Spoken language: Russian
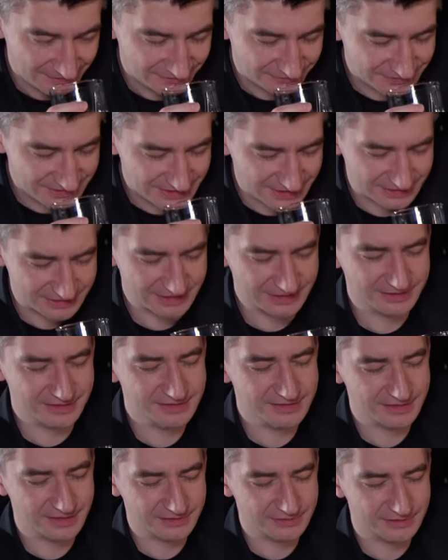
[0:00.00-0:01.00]
в чашке. И
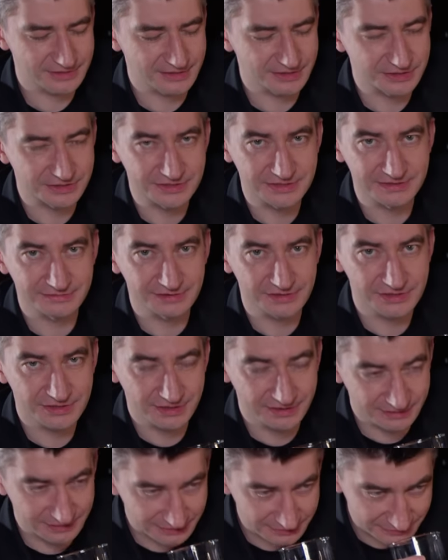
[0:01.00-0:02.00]
ты сразу слышишь
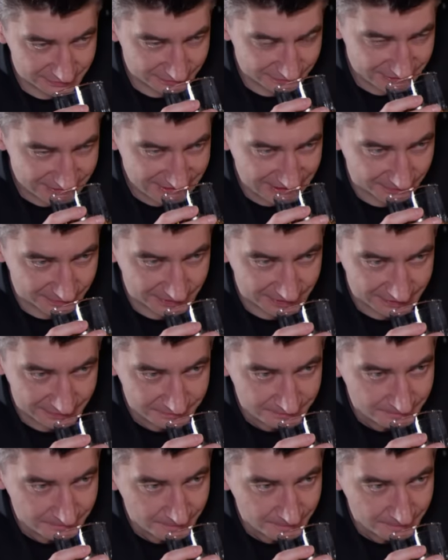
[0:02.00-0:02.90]
совершенно другой запах.